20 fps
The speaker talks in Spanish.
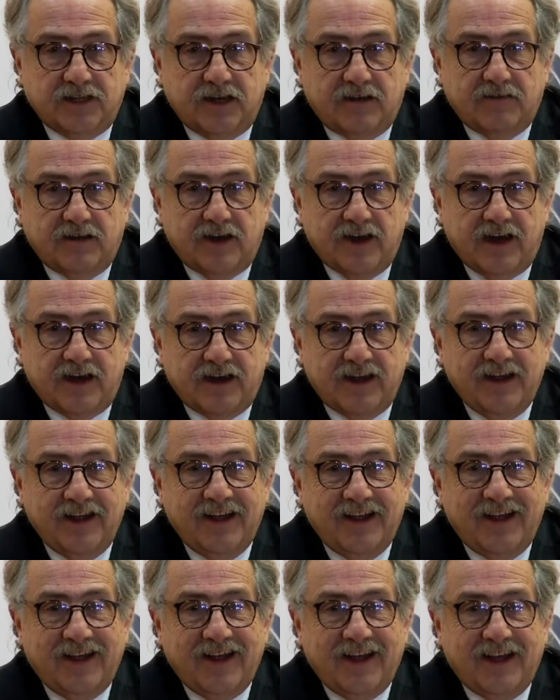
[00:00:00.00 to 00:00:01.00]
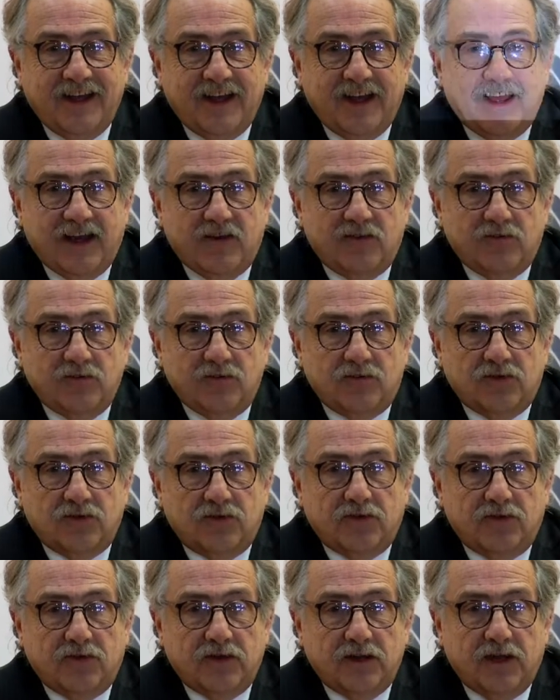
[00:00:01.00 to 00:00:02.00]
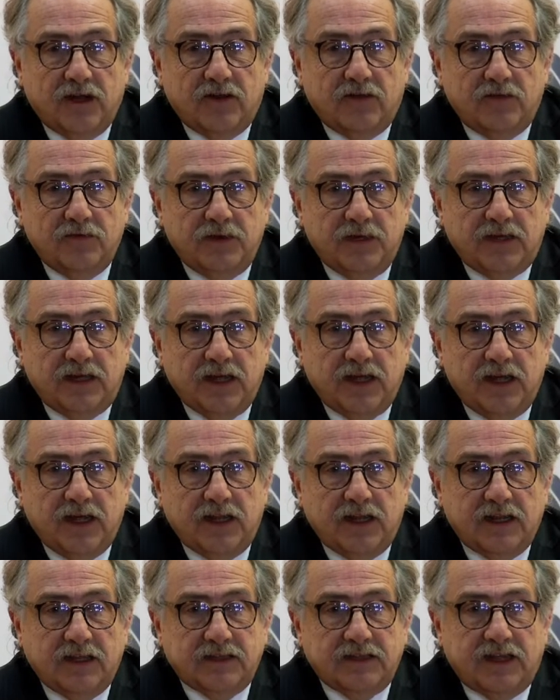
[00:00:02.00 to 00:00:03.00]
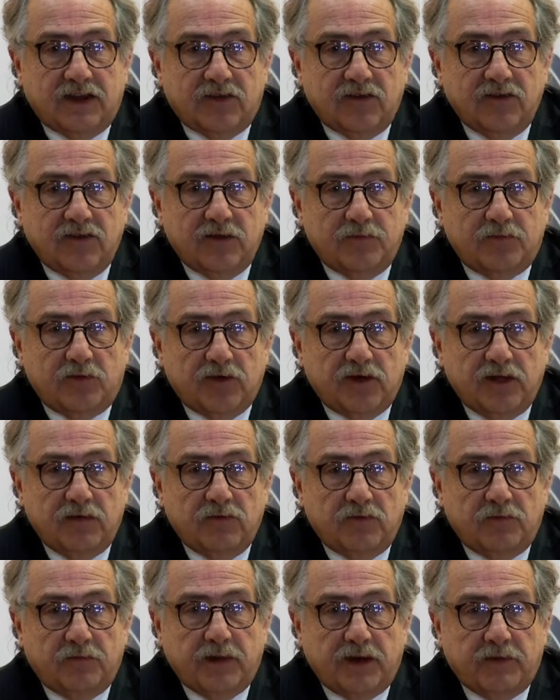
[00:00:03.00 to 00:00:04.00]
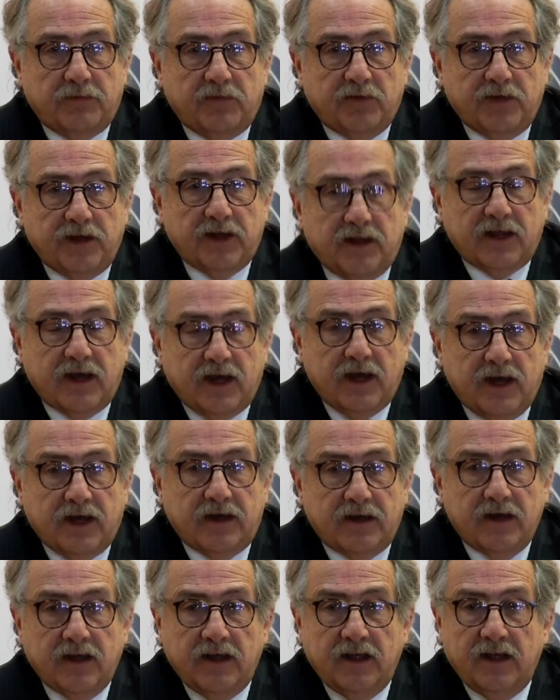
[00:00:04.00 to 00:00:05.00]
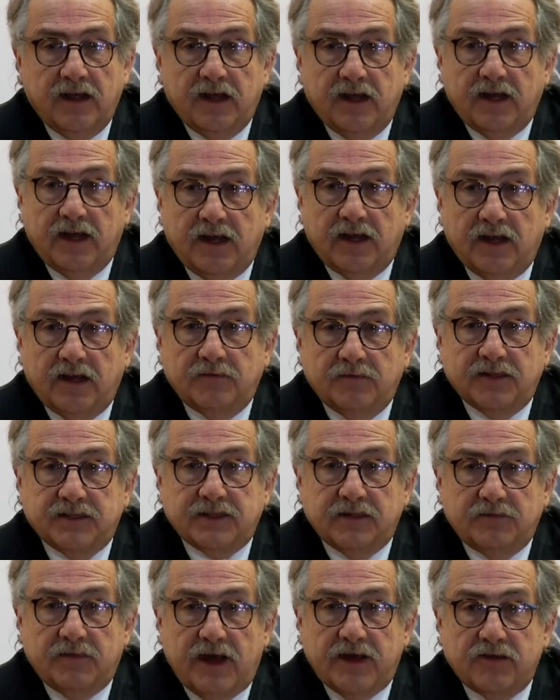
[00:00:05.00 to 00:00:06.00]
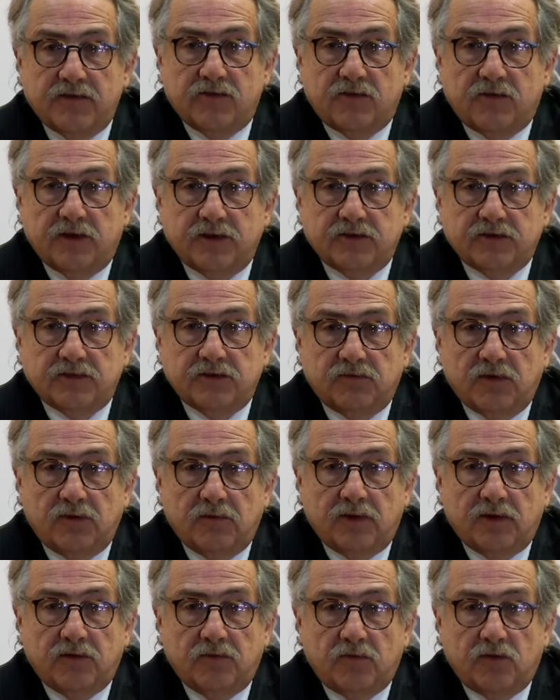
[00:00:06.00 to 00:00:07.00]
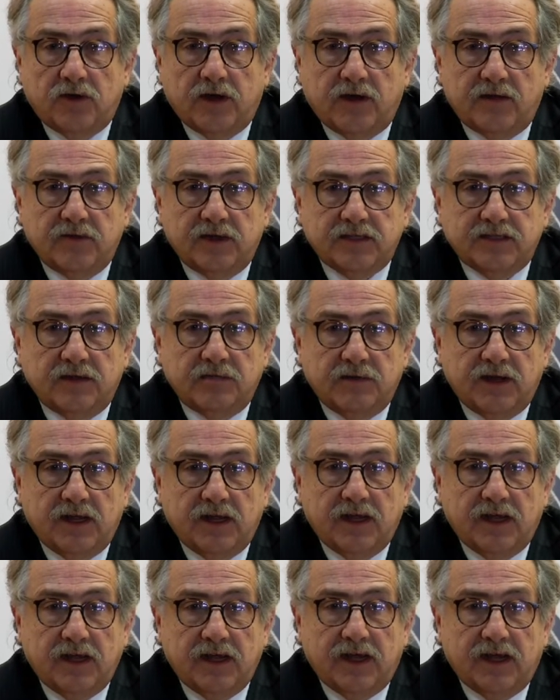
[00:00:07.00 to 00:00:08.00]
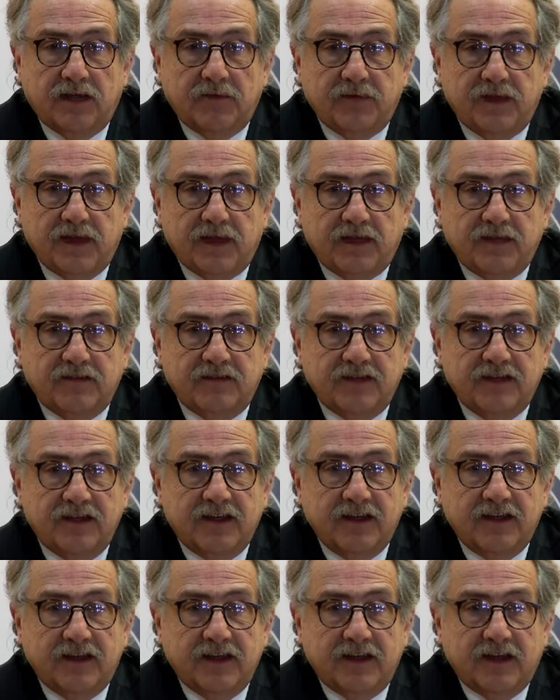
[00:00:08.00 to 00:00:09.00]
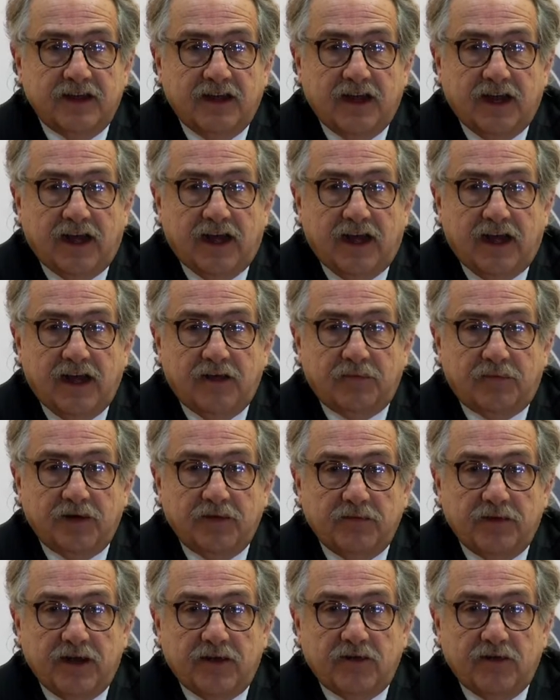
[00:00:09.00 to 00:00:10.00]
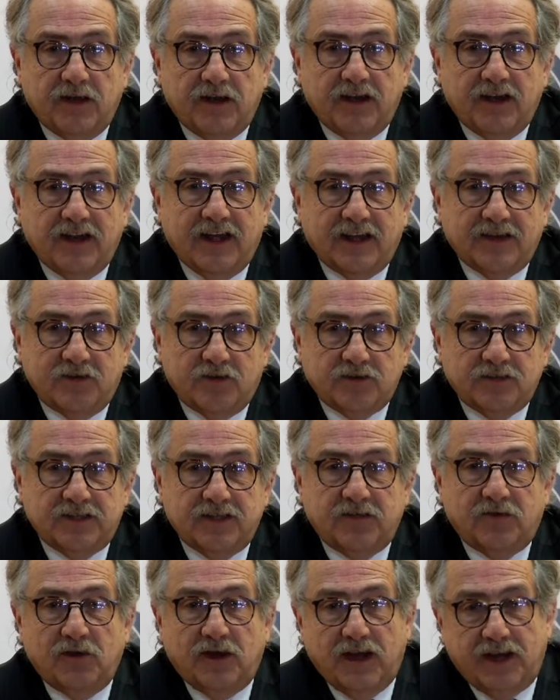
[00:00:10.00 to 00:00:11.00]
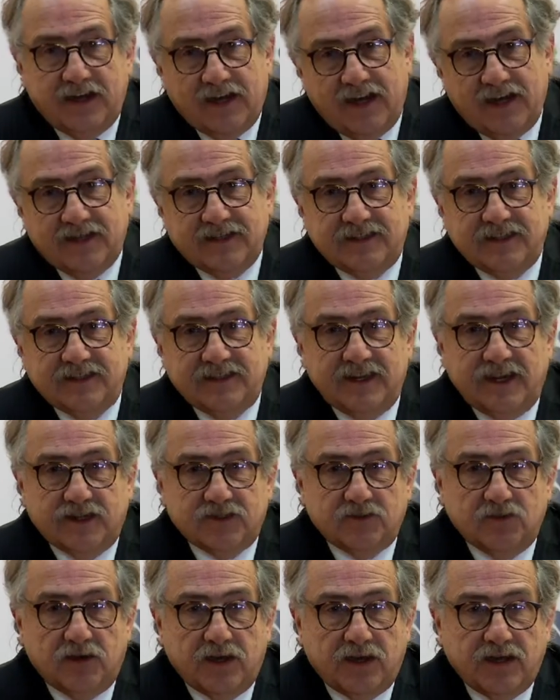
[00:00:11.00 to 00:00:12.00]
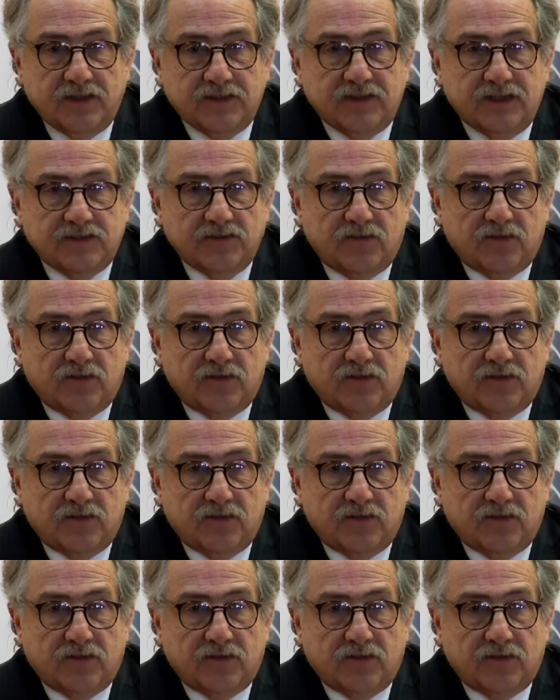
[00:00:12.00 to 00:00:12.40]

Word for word: a trabajar junto con el Comité de Desarrollo Deportivo para poder traer en el mes de mayo, cuando se vuelva a convocar una asamblea de la Liga MX, la, primero el diagnóstico, el análisis y las sugerencias